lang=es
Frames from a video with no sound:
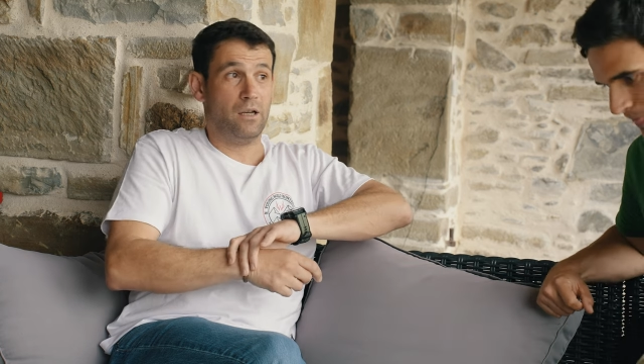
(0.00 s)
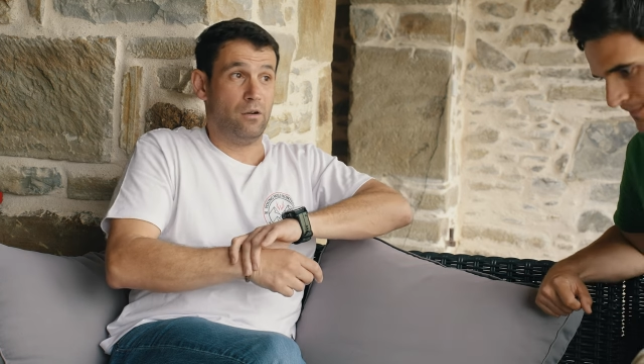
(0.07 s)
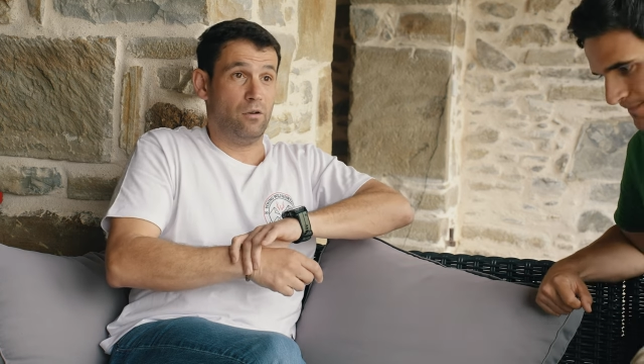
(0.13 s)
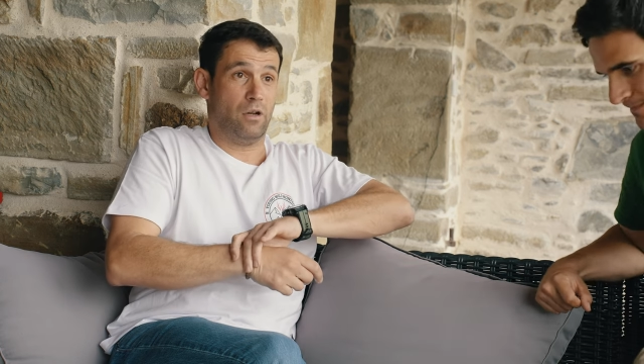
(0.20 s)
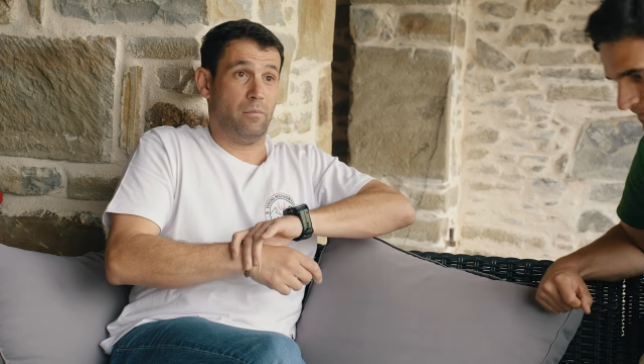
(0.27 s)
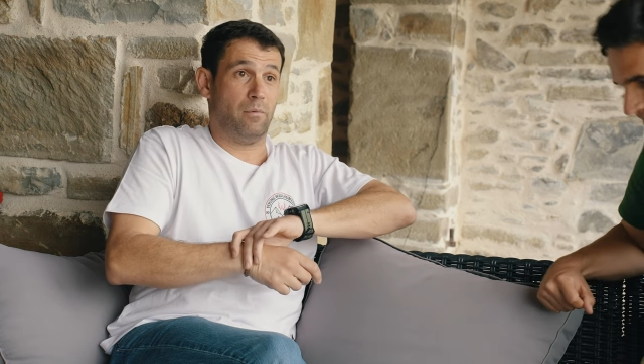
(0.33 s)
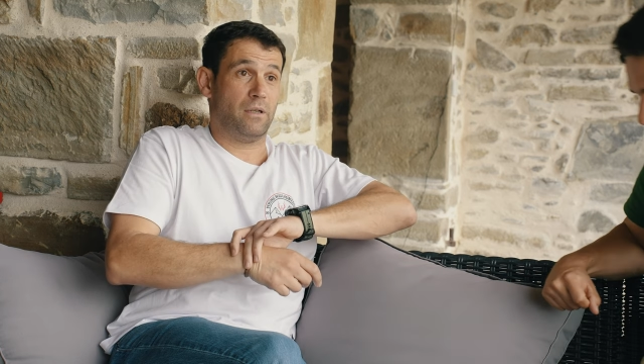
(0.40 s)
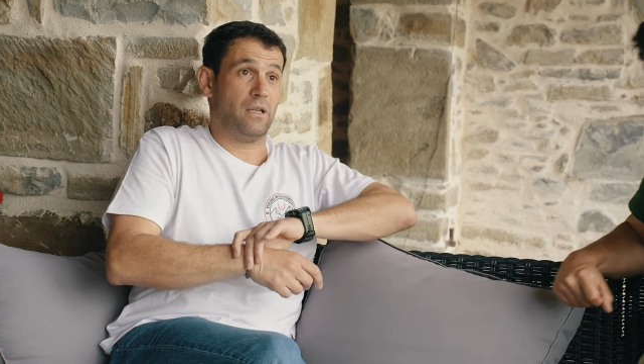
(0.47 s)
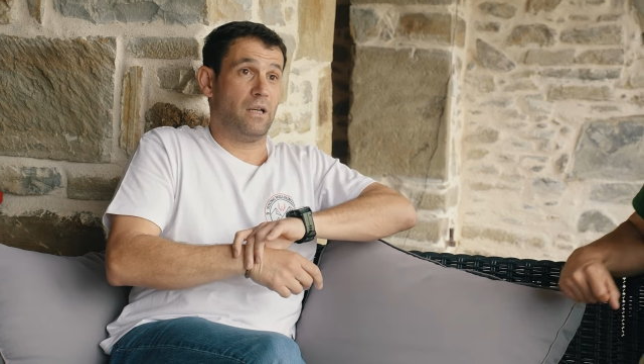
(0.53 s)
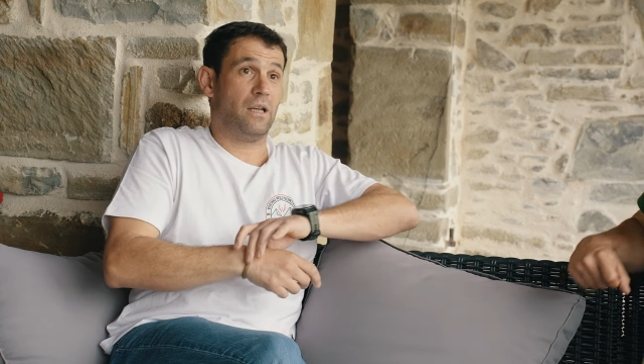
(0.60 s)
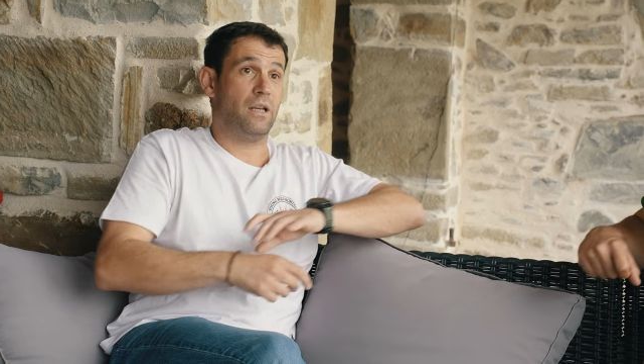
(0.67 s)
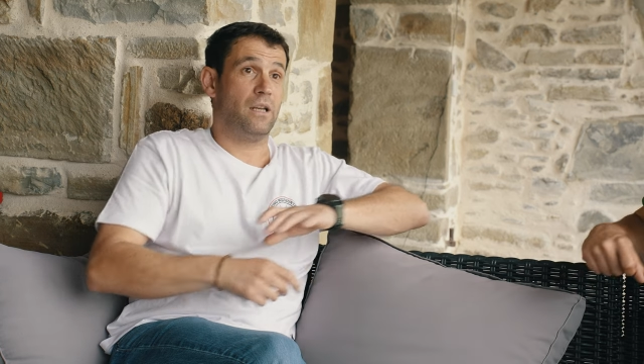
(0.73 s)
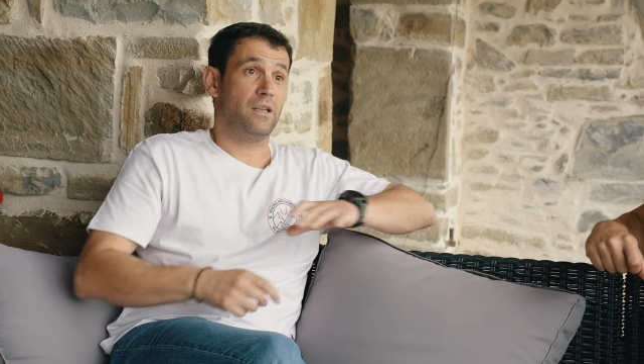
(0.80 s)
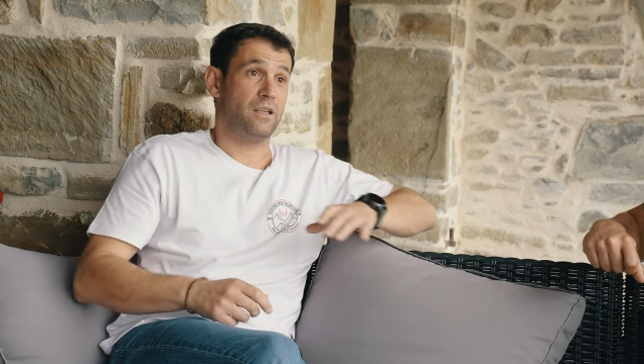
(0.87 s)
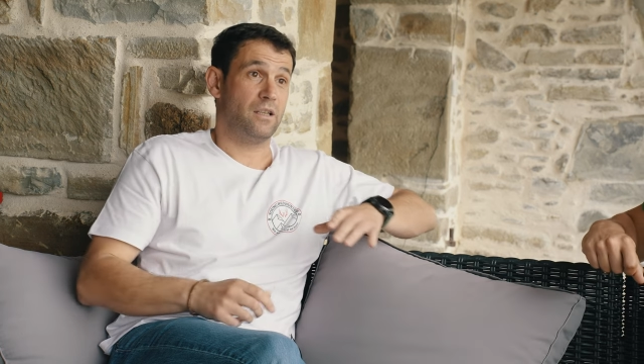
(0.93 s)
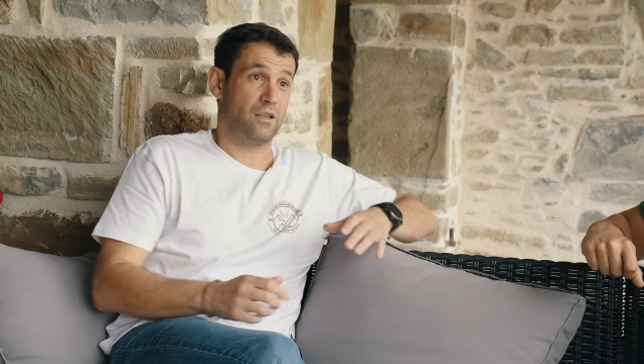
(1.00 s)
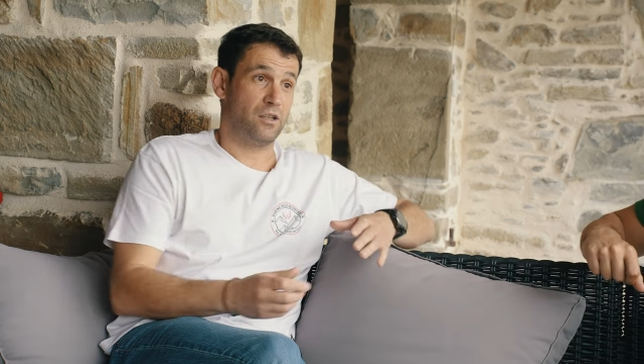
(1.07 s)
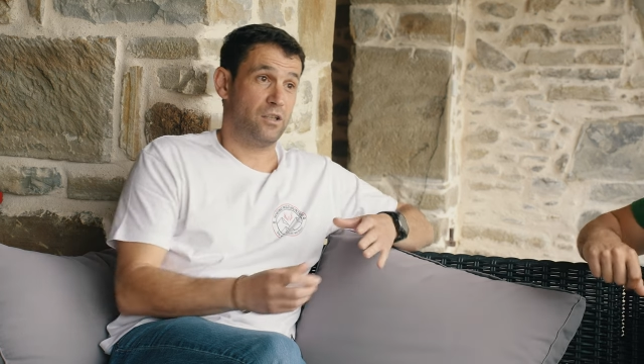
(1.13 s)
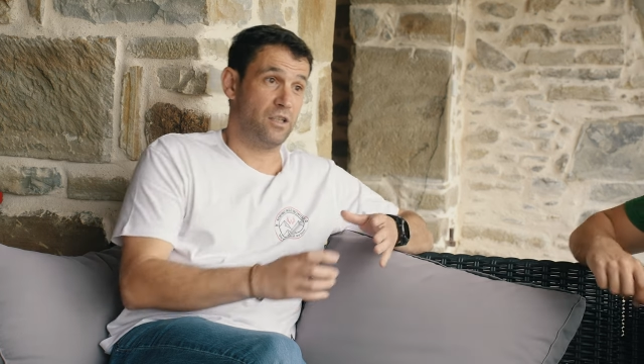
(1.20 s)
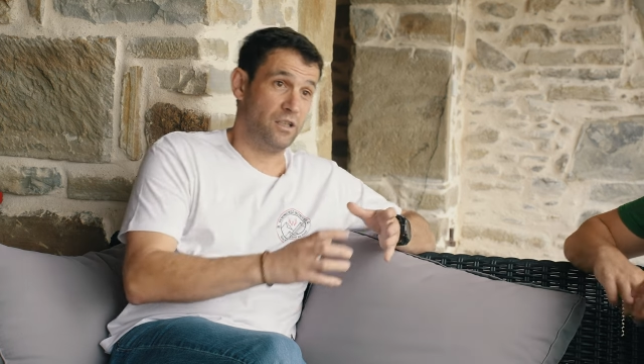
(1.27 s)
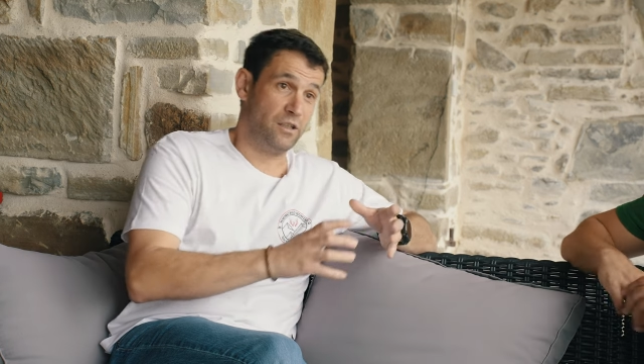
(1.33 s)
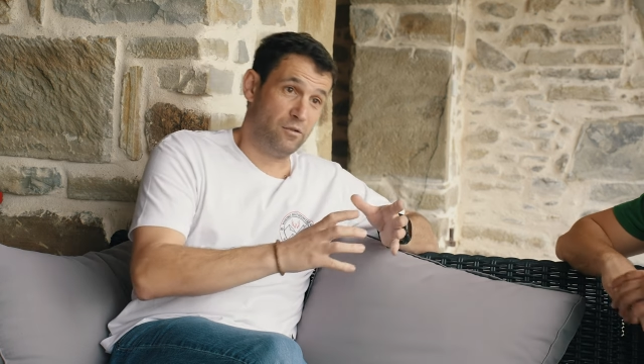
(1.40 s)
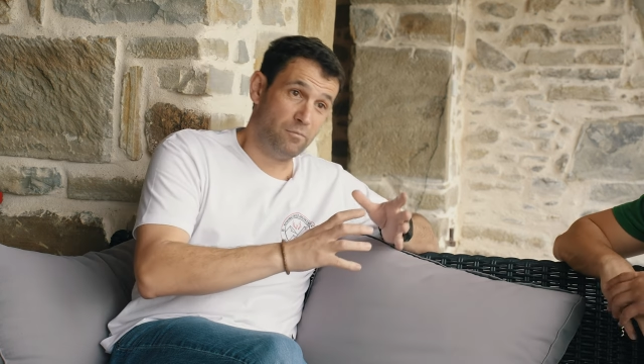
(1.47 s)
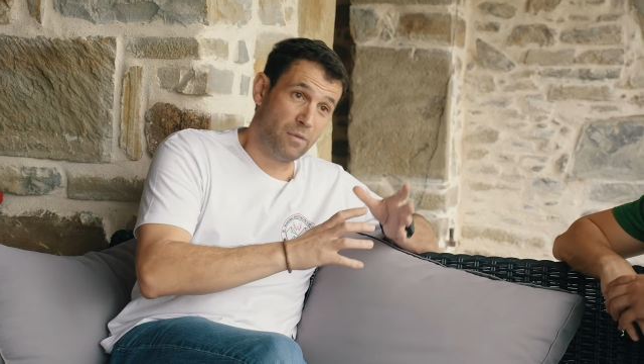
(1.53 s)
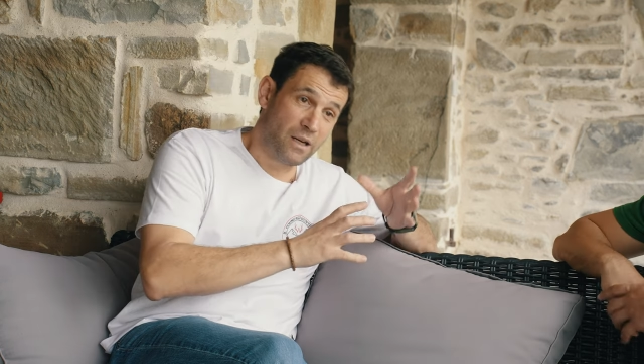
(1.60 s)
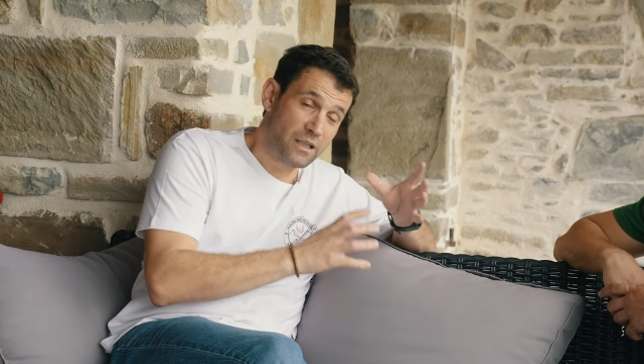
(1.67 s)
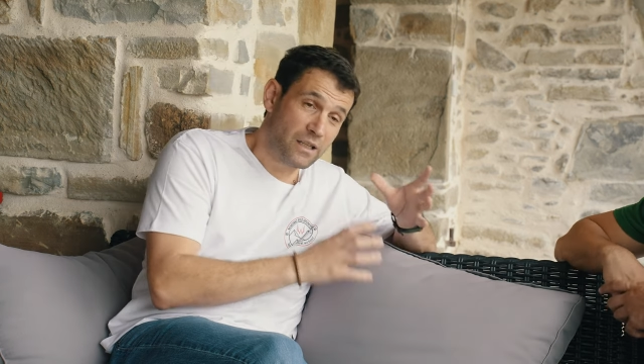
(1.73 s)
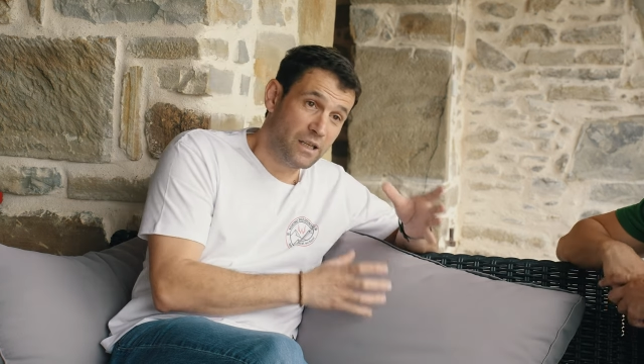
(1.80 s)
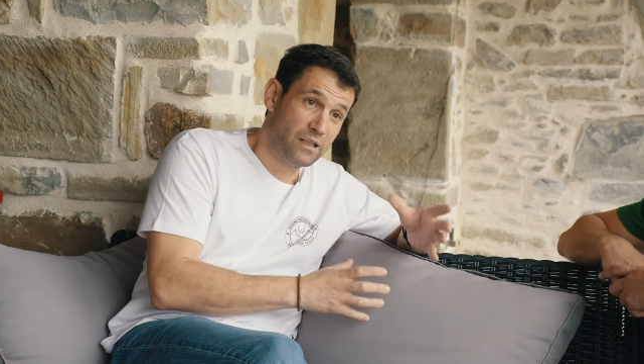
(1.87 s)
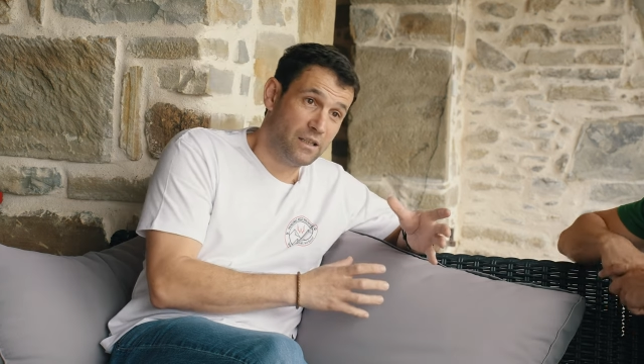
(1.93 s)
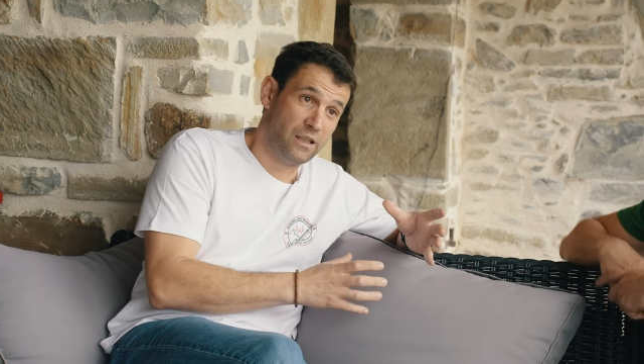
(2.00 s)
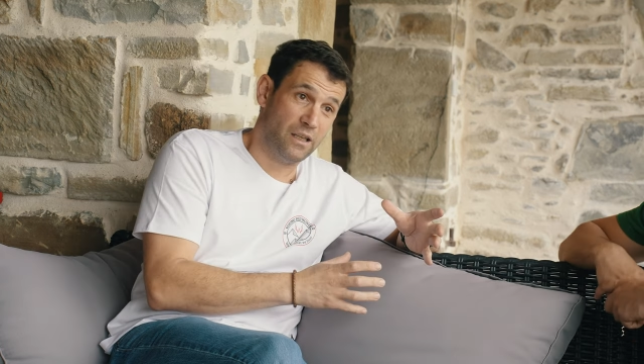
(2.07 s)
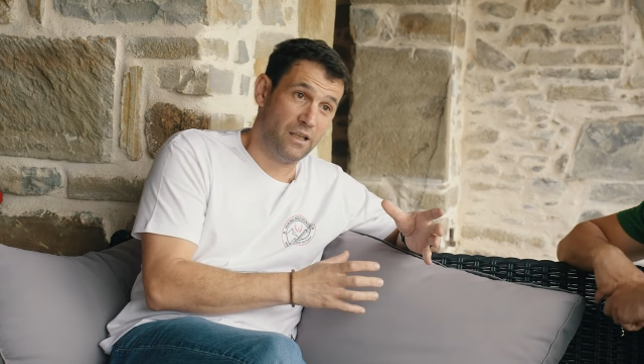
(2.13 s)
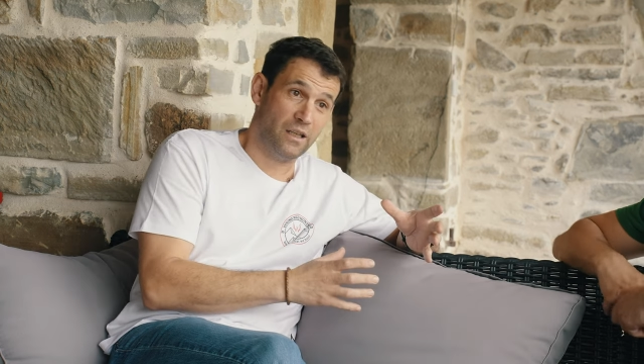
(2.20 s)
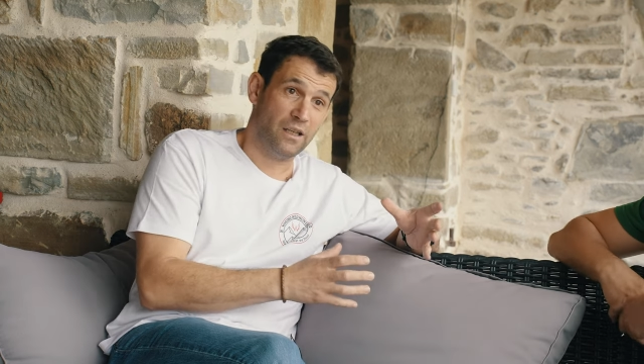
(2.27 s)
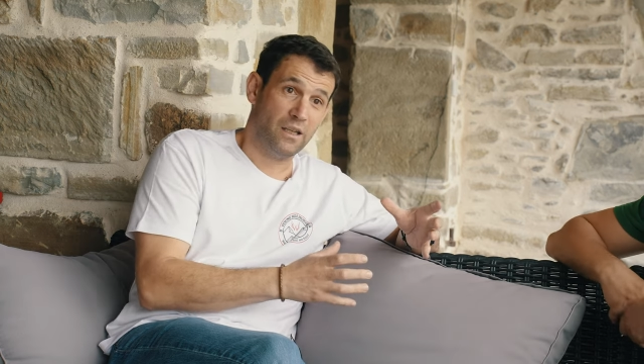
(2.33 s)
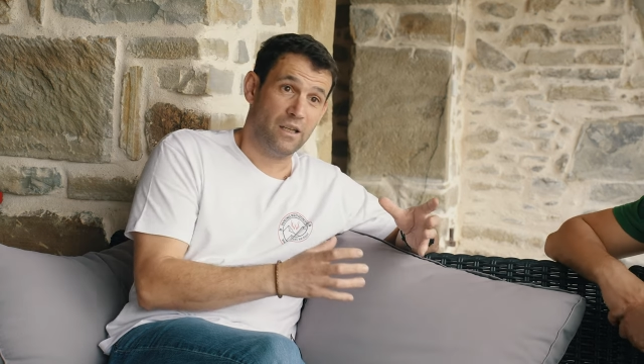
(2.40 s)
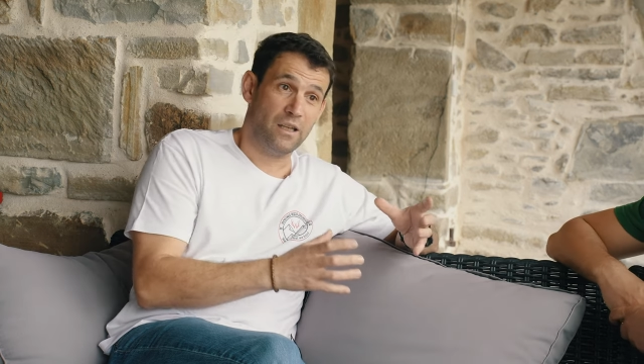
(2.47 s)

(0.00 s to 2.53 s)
Lo que pasa que si más gente